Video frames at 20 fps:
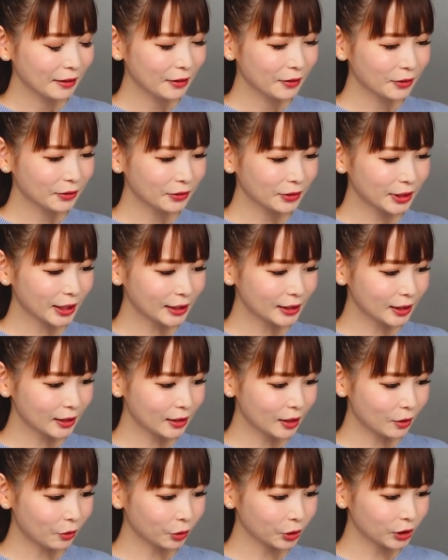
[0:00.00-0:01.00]
この華奢
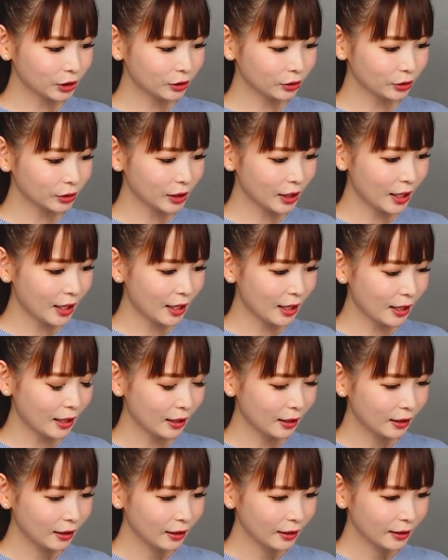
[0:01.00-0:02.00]
な腰と
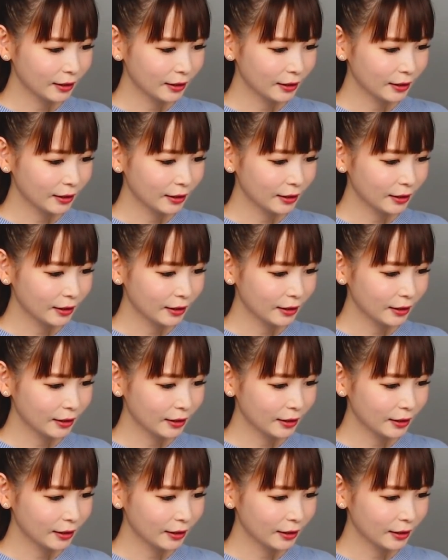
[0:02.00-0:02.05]
さ